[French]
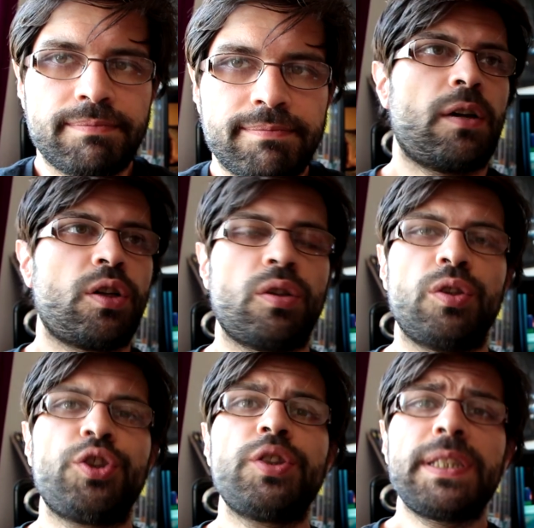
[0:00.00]
Alors,
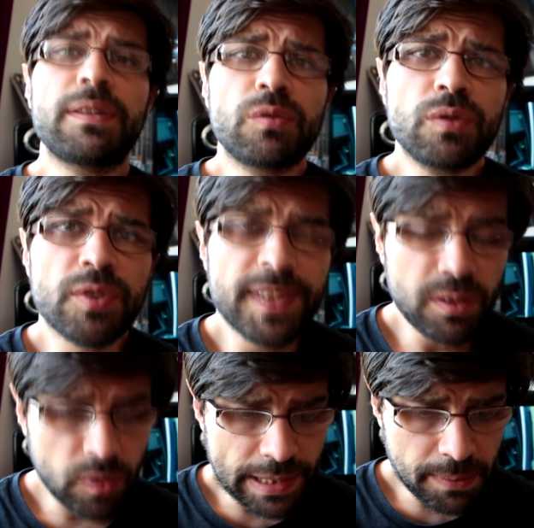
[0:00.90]
euh, que dire donc de
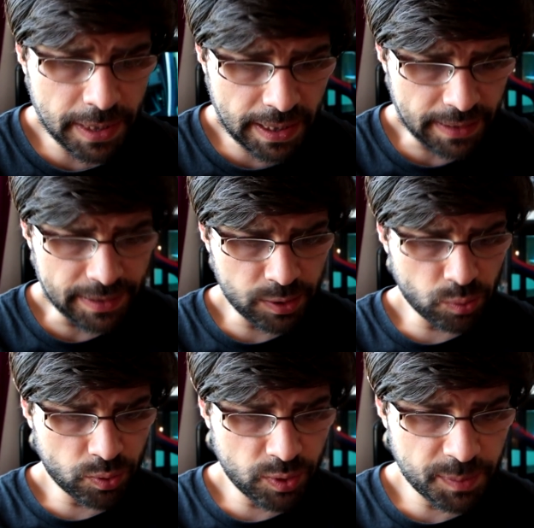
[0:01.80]
cette troisième
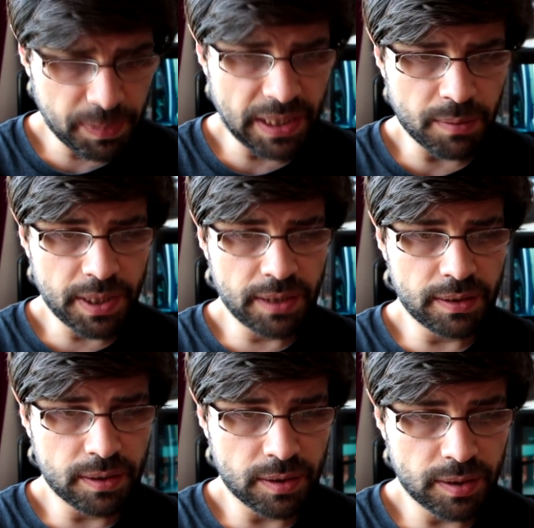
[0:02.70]
incarnation de Spider-Man,